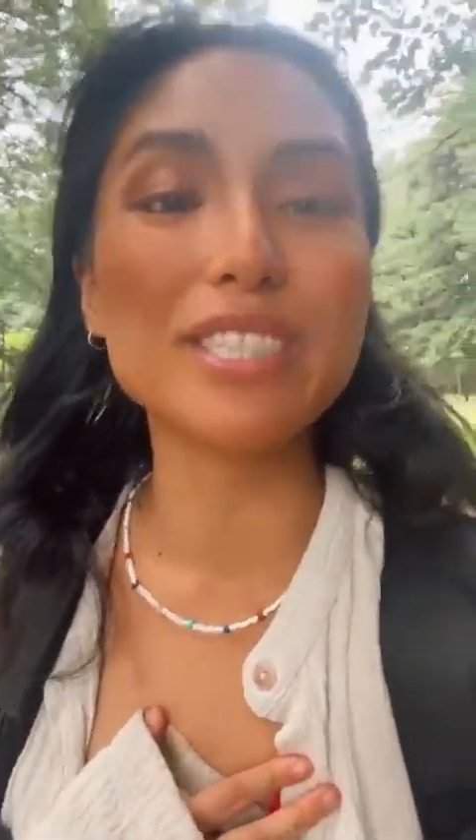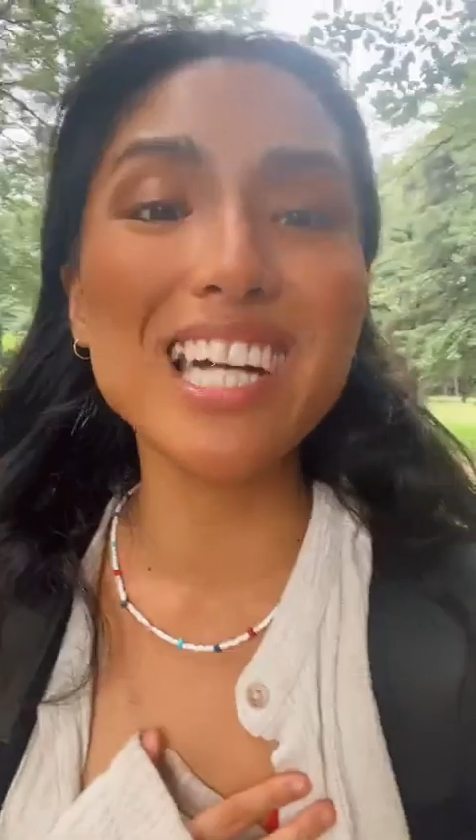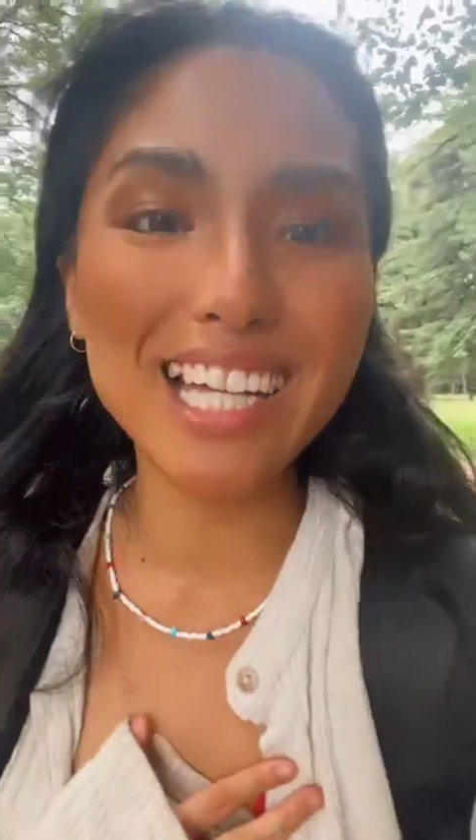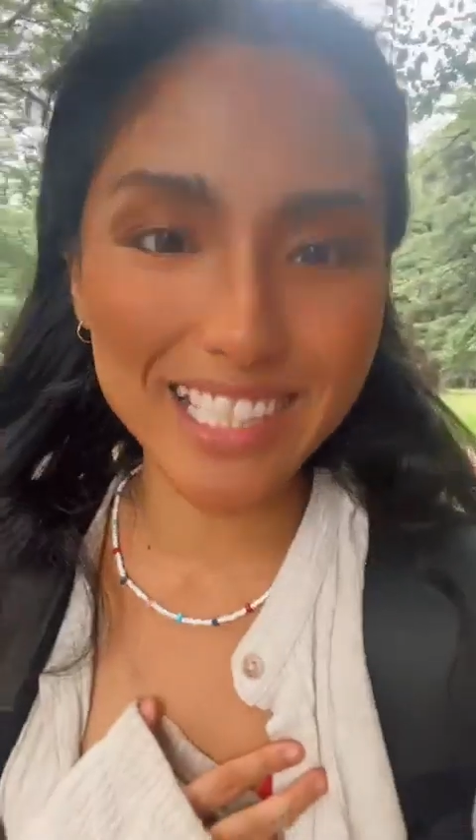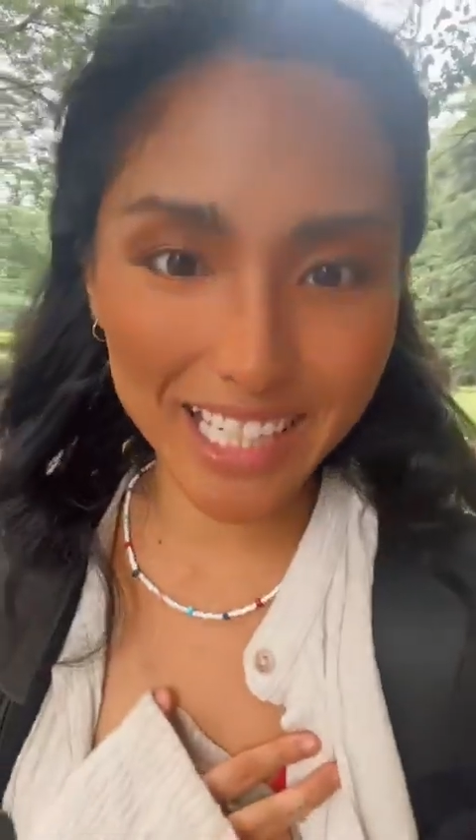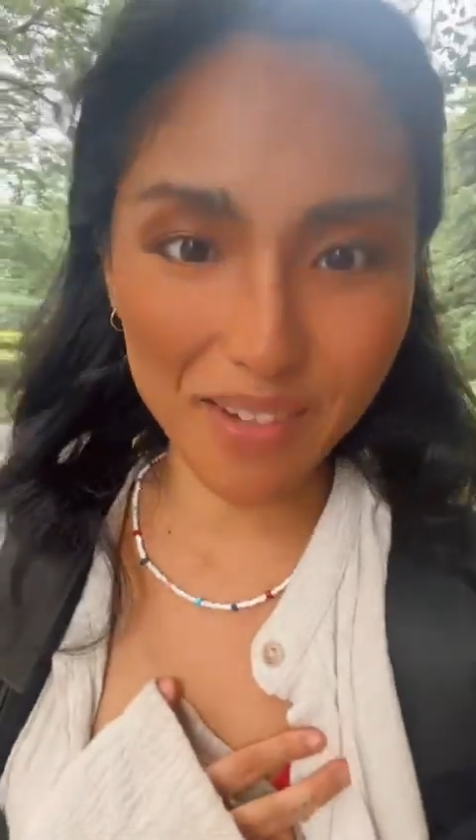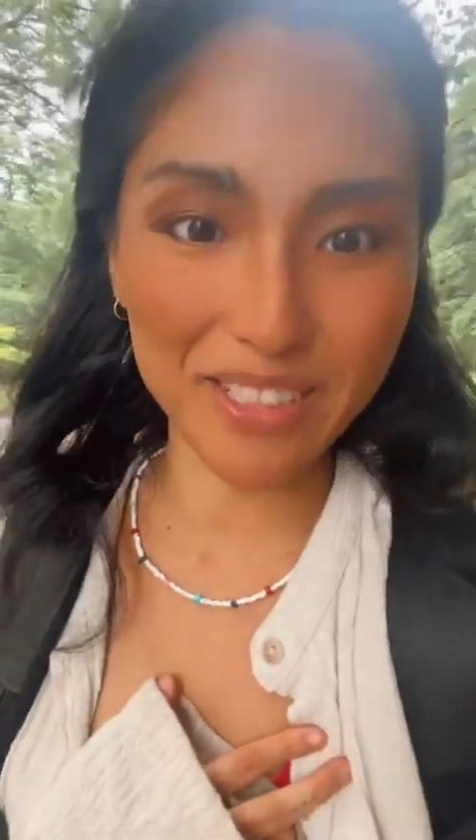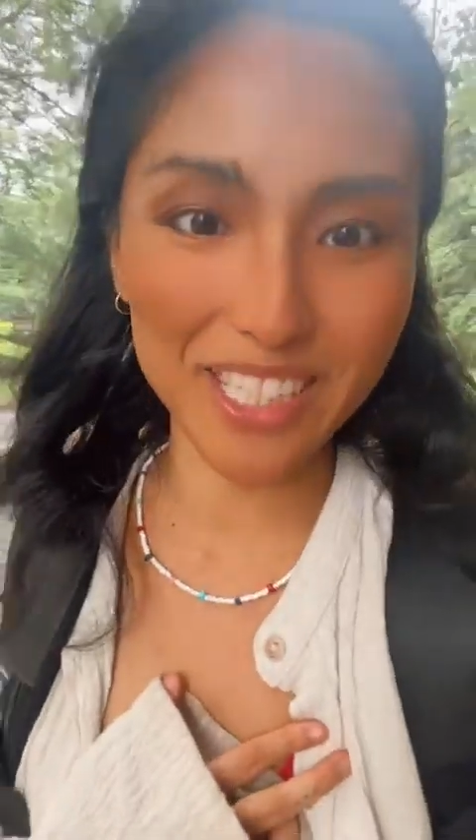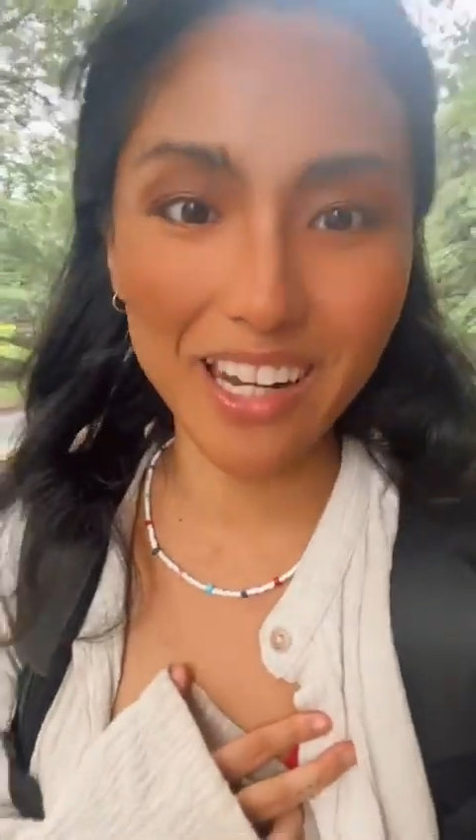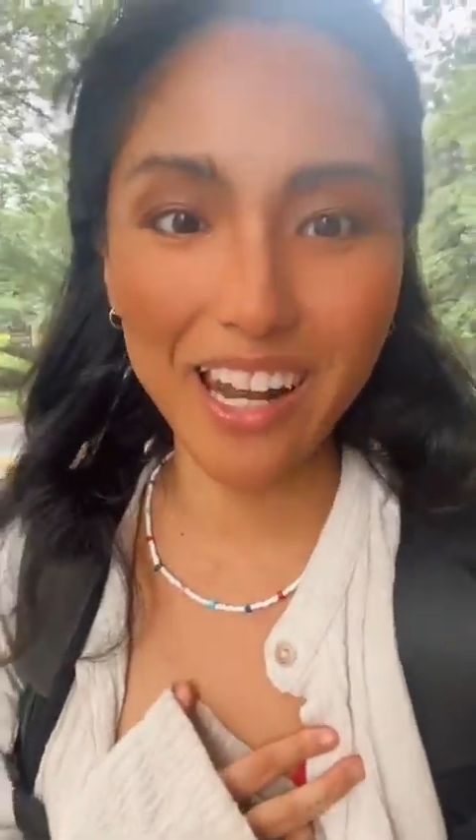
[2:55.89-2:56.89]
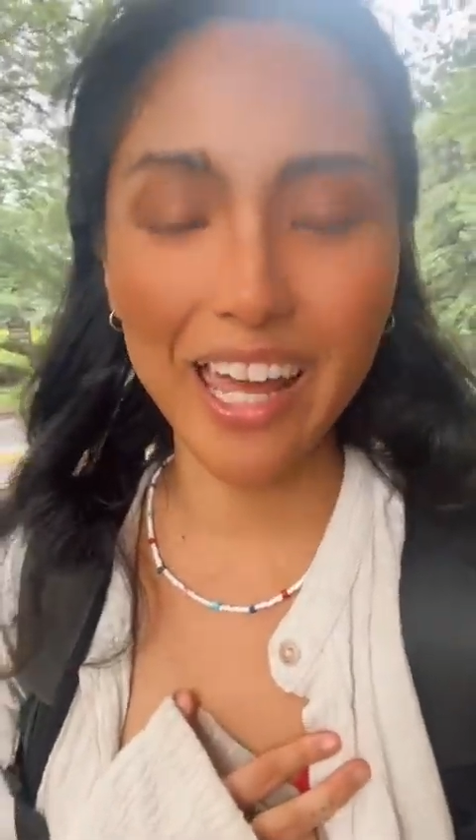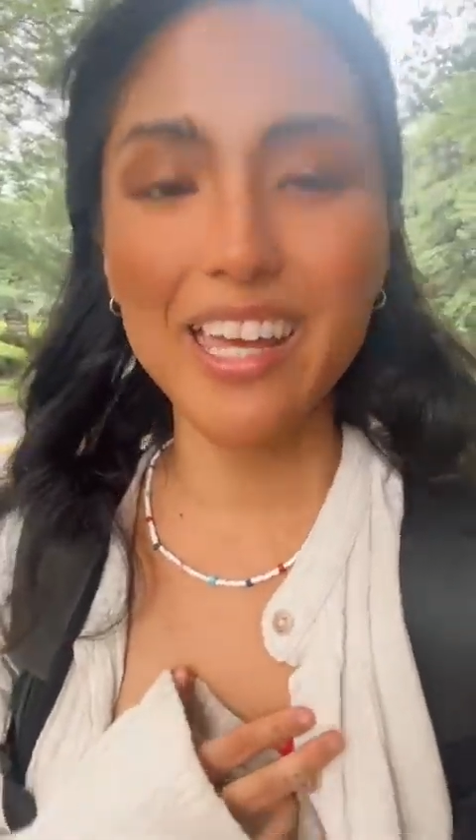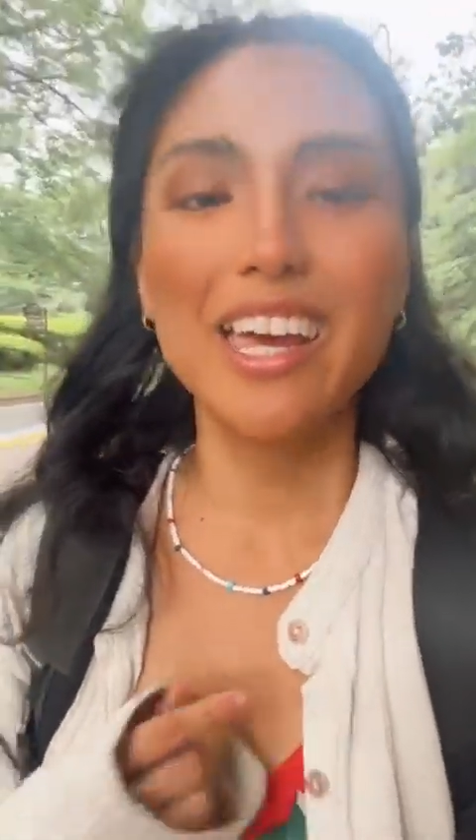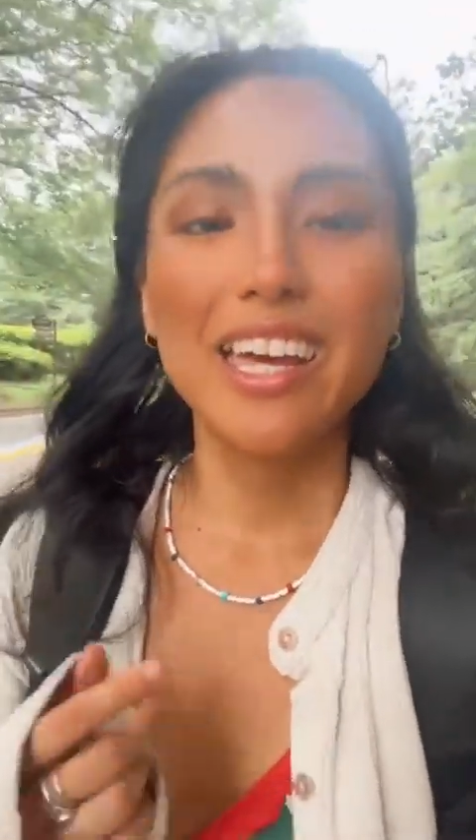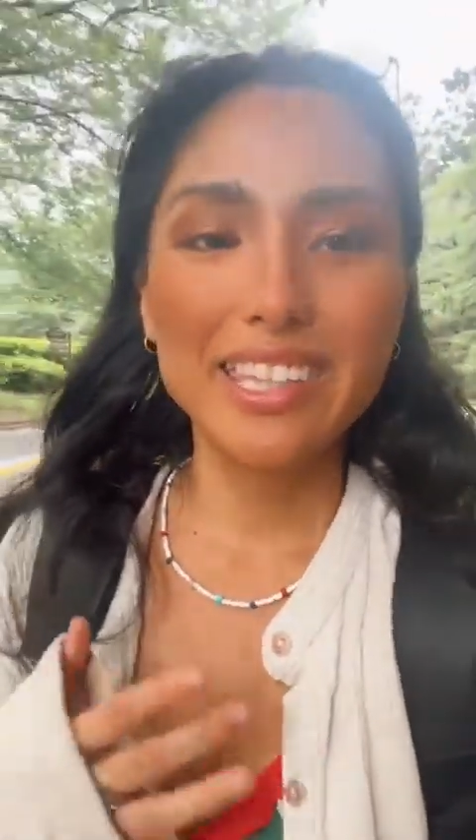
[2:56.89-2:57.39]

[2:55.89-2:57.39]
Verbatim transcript: 難しいかもしれない